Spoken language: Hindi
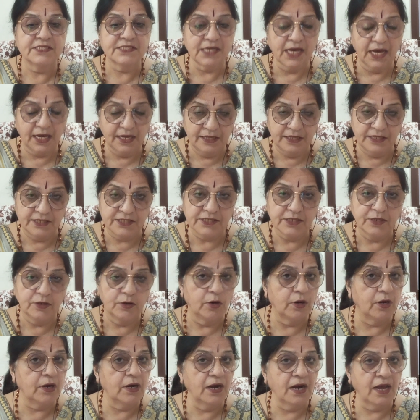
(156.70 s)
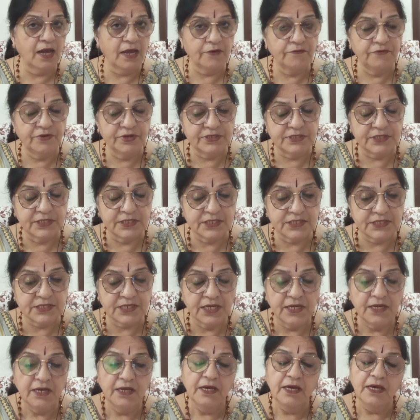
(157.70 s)
साइंस और लैंग्वेजेस
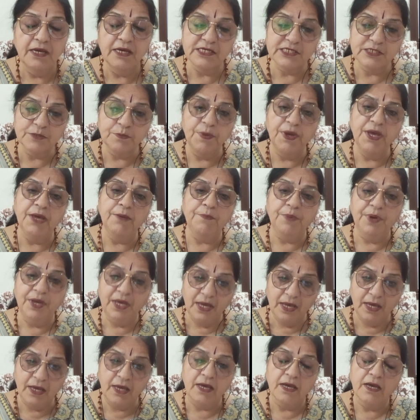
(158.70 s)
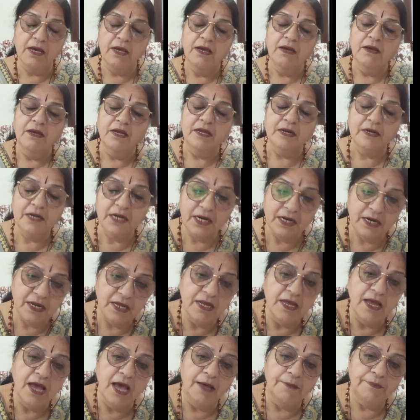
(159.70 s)
इसमें भी
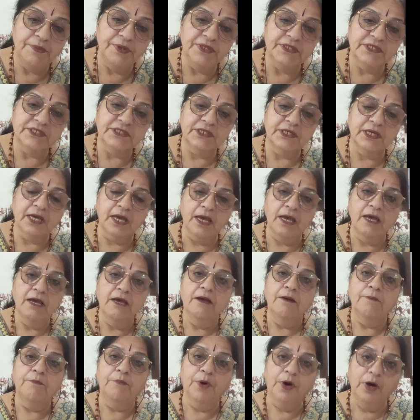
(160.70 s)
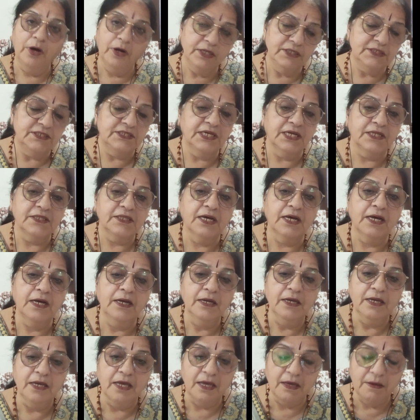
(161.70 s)
रीडिंग हैबिट से बहुत ज़्यादा
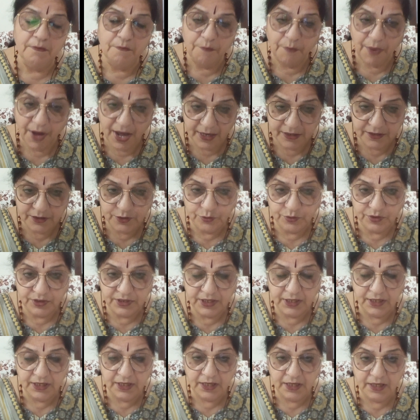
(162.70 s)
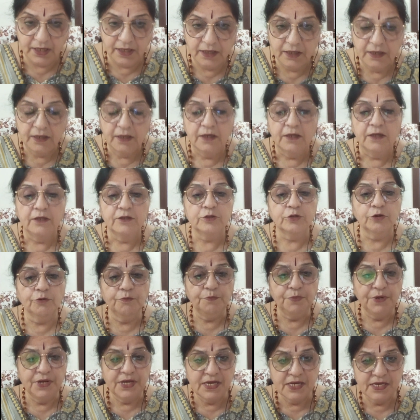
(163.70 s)
इम्पैक्ट होता है तो
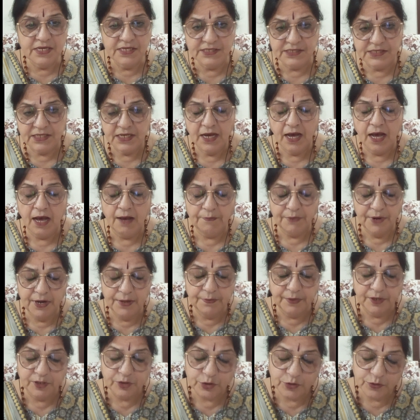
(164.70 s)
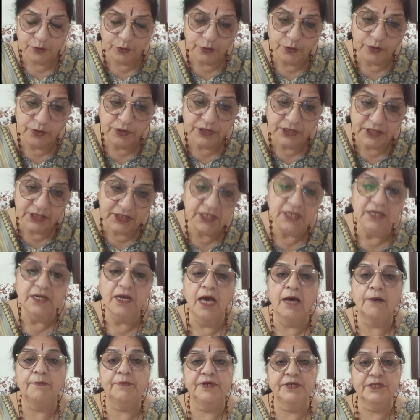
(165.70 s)
प्लीज़ अपने बच्चों को रीडिंग
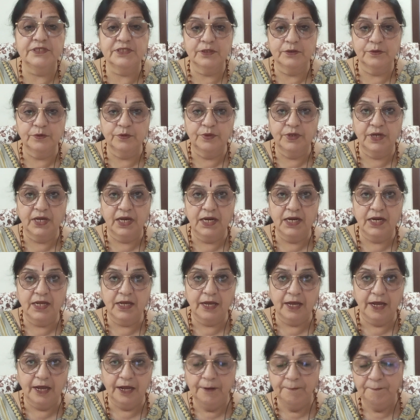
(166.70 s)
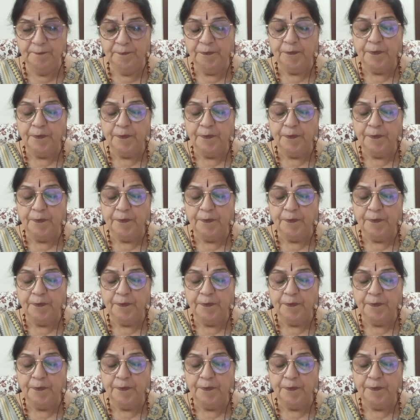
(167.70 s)
हैबिट ज़रूर डालिए